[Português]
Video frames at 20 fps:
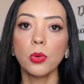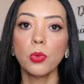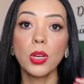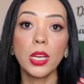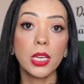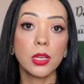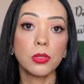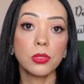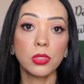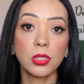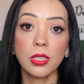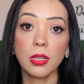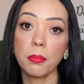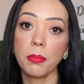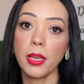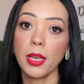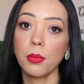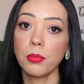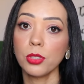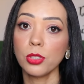o líquido
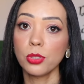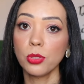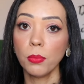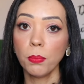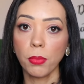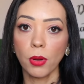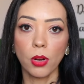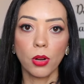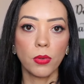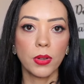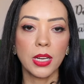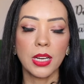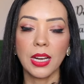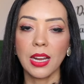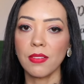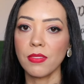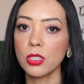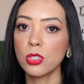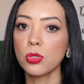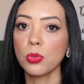também é muito bom, ele
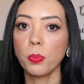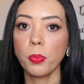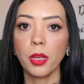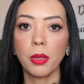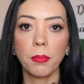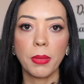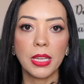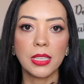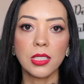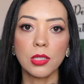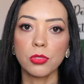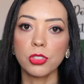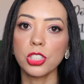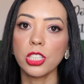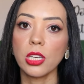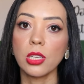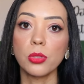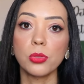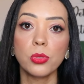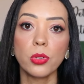lava super bem, tem um
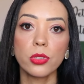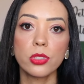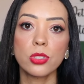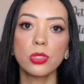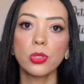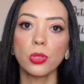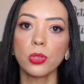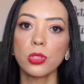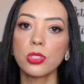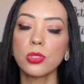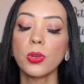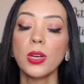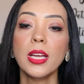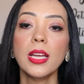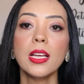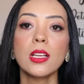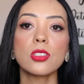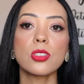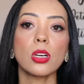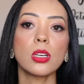cheirinho gostoso,
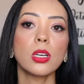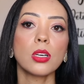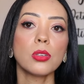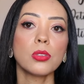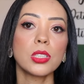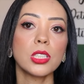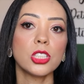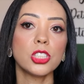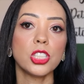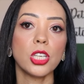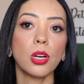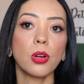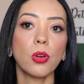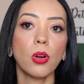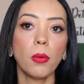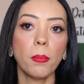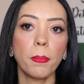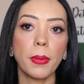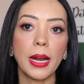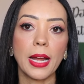só que eu nunca tinha
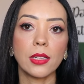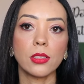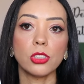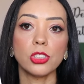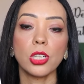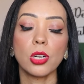comprado.